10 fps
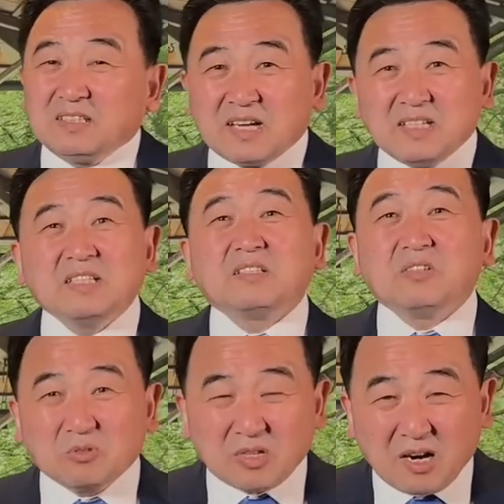他已经
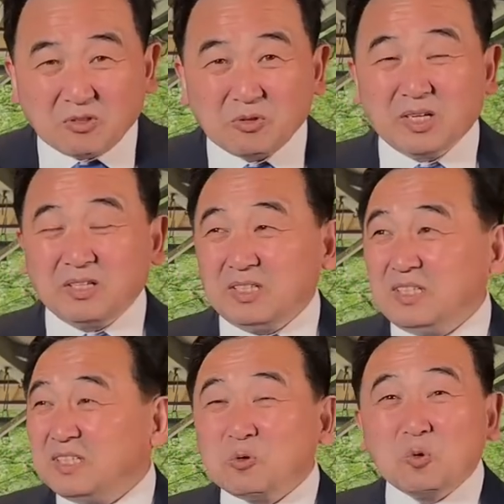九十二岁了，已
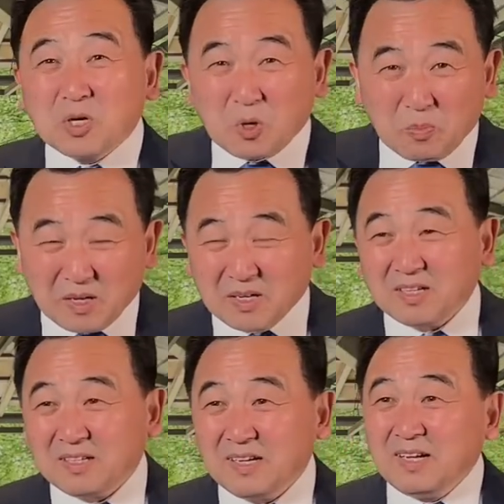经活够本了。